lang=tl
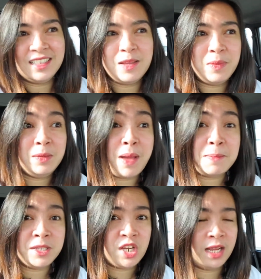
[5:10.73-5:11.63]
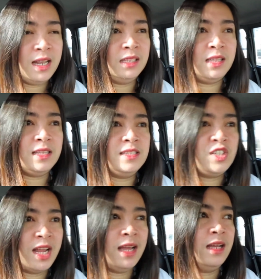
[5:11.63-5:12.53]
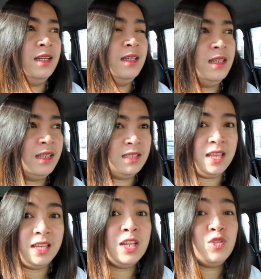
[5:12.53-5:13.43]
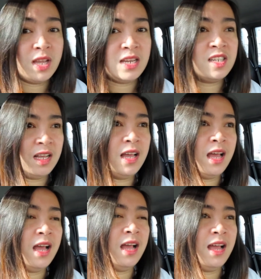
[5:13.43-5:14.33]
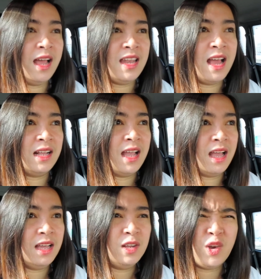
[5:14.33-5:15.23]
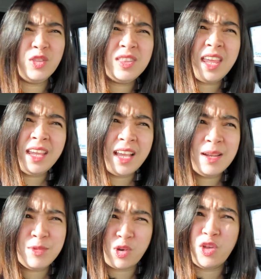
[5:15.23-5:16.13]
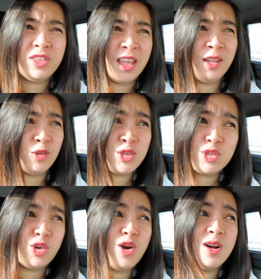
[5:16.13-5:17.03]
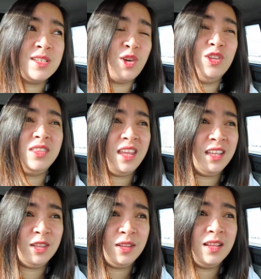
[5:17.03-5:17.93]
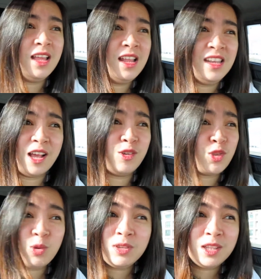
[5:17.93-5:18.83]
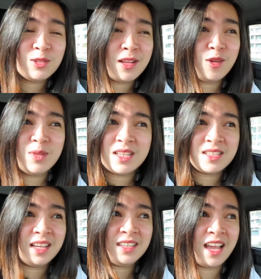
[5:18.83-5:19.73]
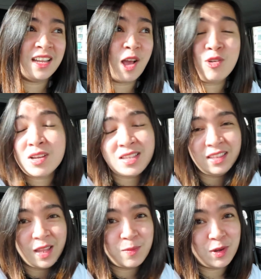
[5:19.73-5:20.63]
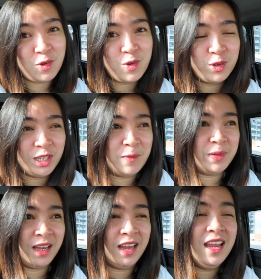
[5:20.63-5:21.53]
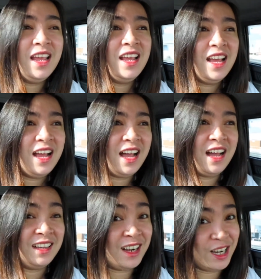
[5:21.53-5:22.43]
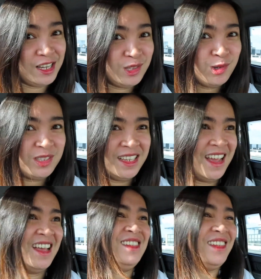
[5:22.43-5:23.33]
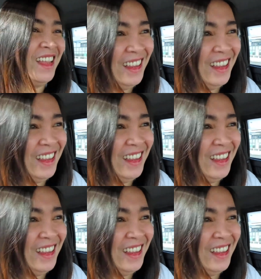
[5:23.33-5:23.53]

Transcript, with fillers: kasi may papacheck lang din siya kasi ganun nga siya ka-alaga. Konting, alam ano, mo, konting kuskus, konting lagutok dito sa loob ng sasakyan. Ako kasi hindi naman ako, syempre, uh, car enthusiast.